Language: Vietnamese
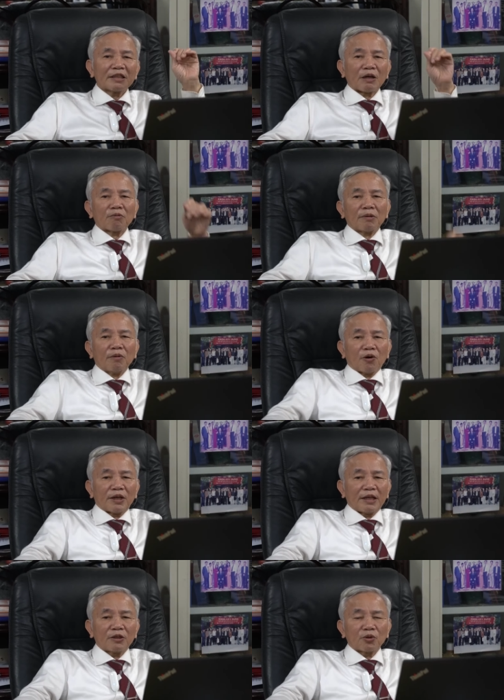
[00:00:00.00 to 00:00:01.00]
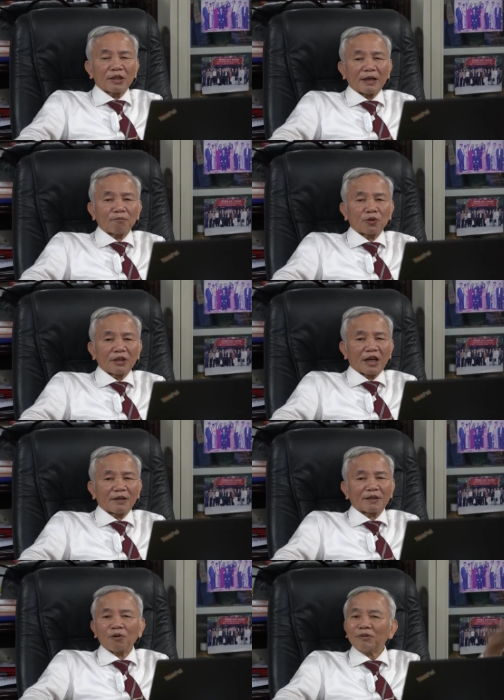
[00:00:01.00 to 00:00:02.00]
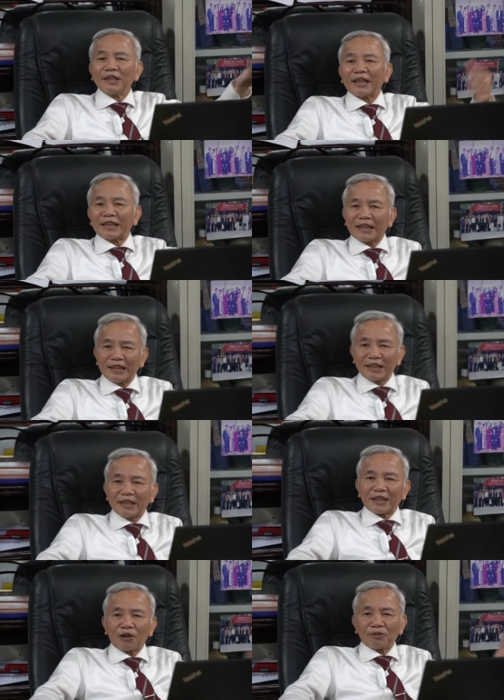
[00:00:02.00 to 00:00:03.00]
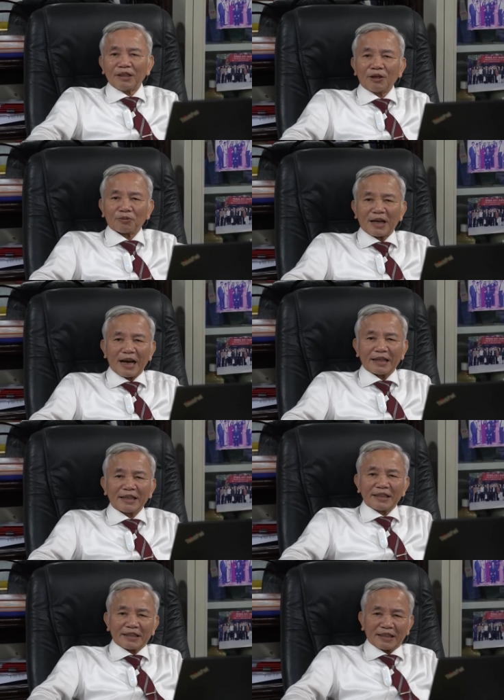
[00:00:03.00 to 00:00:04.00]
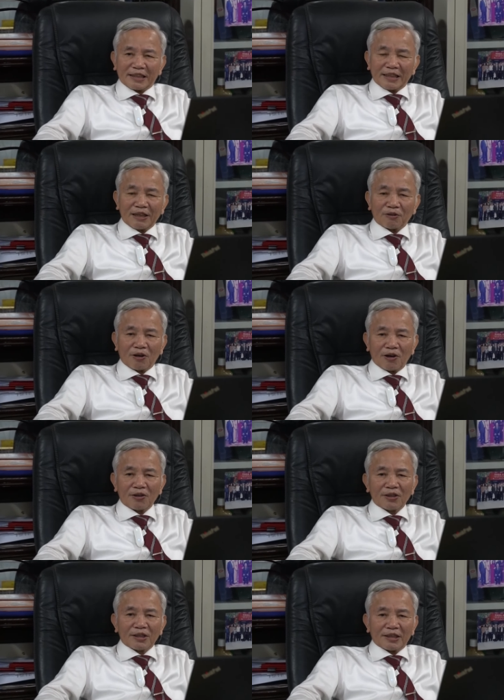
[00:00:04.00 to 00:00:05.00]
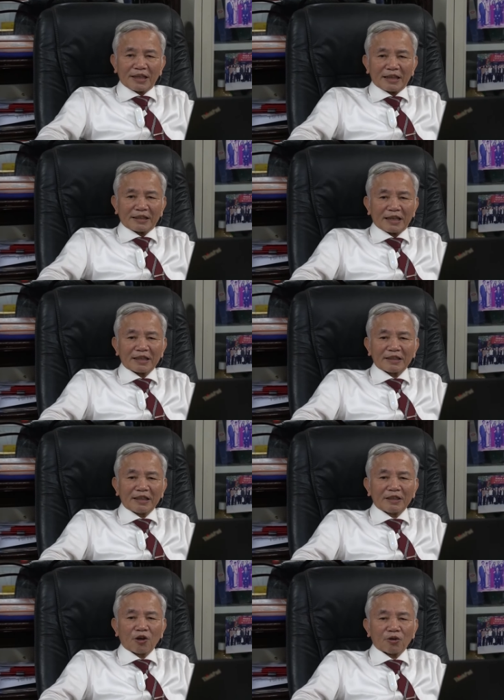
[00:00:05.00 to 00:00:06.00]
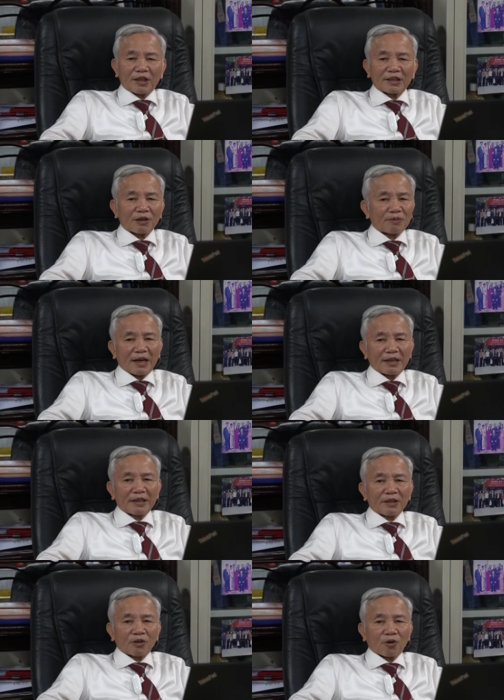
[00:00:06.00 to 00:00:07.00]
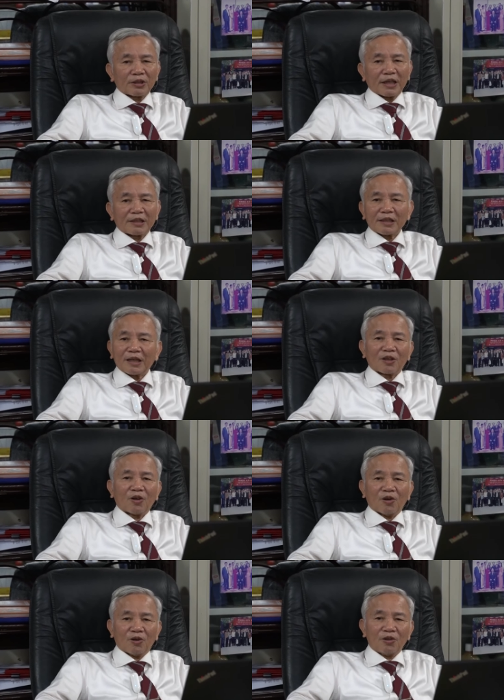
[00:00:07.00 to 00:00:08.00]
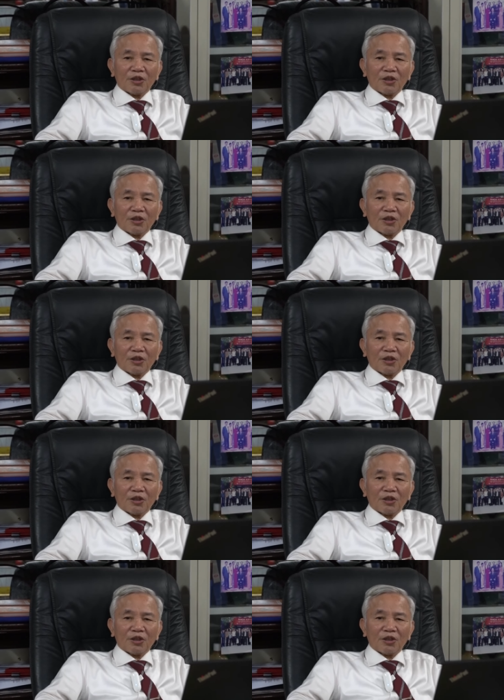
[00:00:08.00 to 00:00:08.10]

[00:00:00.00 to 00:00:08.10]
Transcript: trong cái mộ đấy suốt năm suốt đời không đi tái sinh không đi đầu thai thì cái điều đó là sẽ linh hồn ấy sau này nó sẽ rất là khổ